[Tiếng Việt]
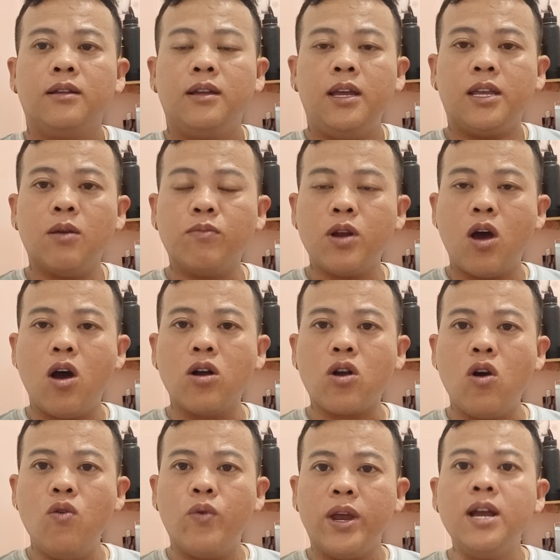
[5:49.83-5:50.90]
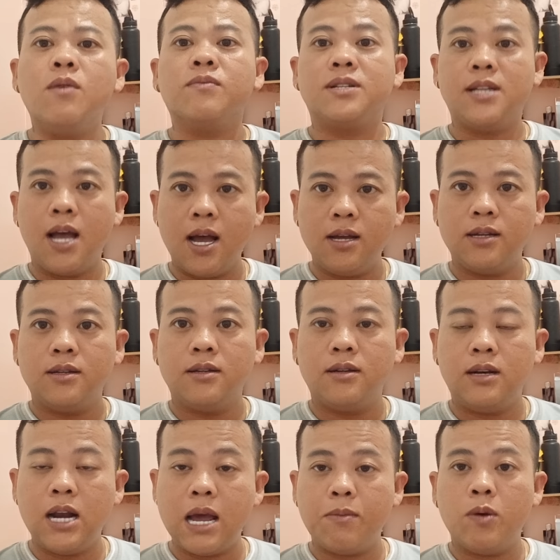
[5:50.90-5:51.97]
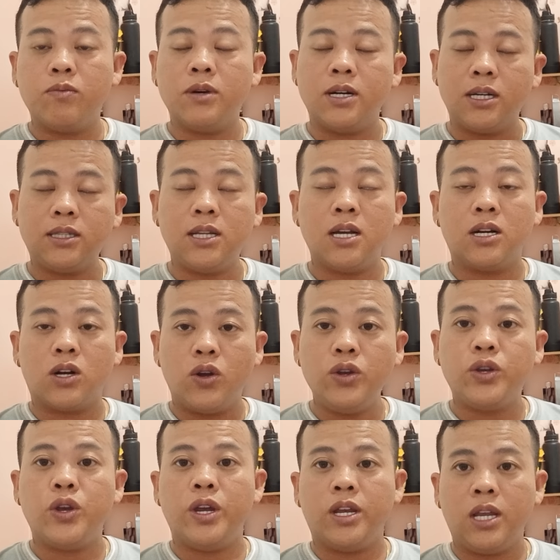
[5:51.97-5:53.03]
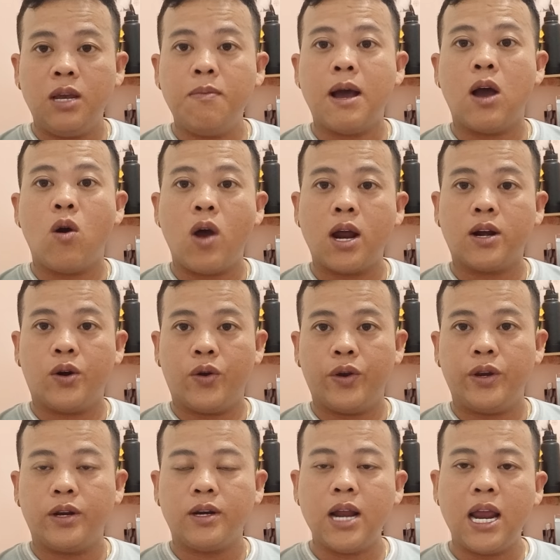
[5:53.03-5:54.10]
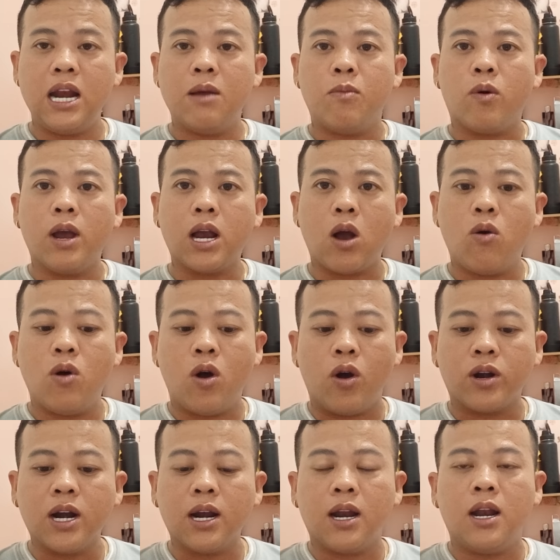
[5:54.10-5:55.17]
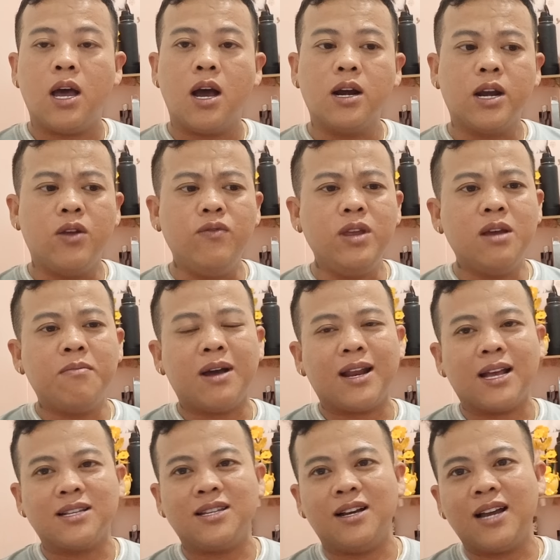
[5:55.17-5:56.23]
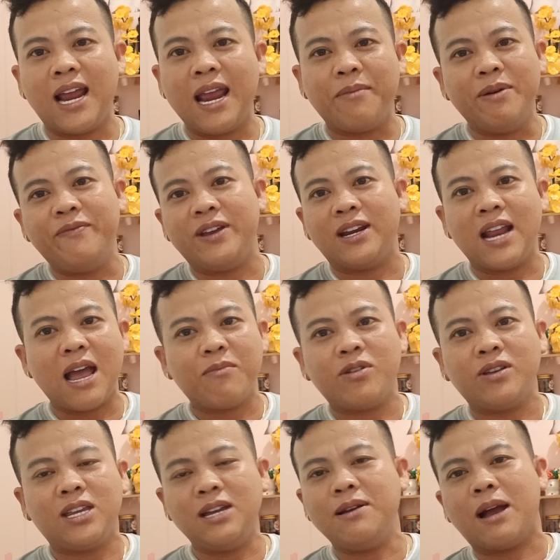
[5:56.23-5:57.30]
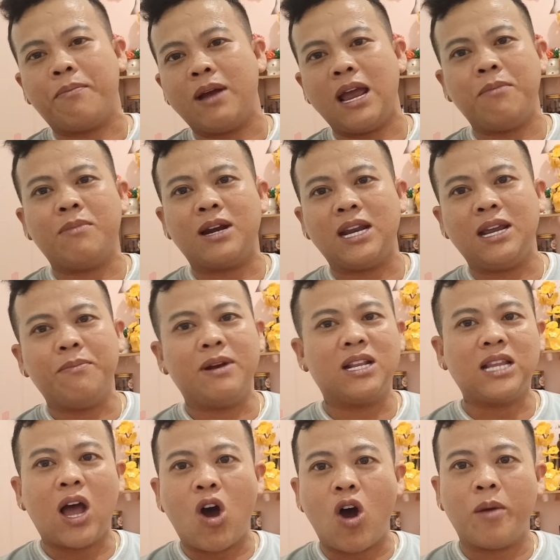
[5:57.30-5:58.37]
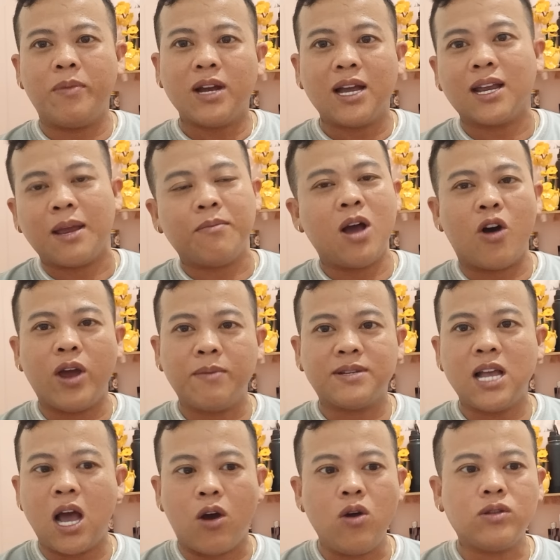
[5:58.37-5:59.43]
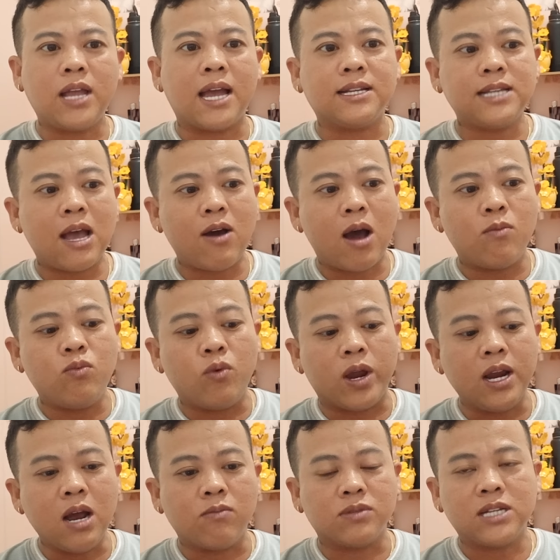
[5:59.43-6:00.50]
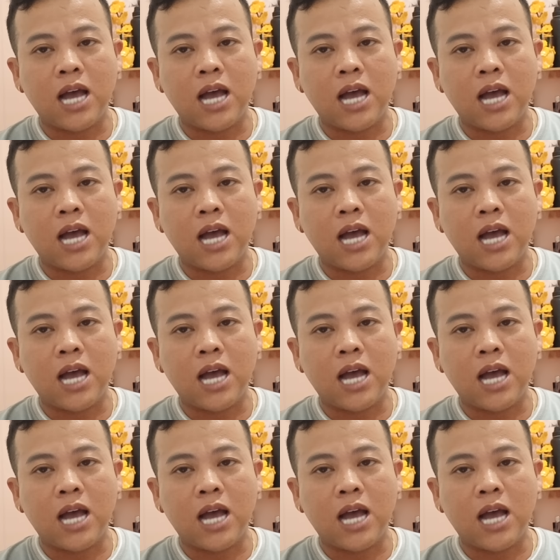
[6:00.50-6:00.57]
thì trong đó có Nguyễn Hồng Sơn là một người đã từng nói chuyện với bà Hoa rồi đây là một cái câu hỏi rất là lớn nếu như mà thật sự em ở Việt Nam thôi chứ là em mà đi ở bên tòa nó em hỏi em sẽ hỏi tại sao ông Nguyễn Hồng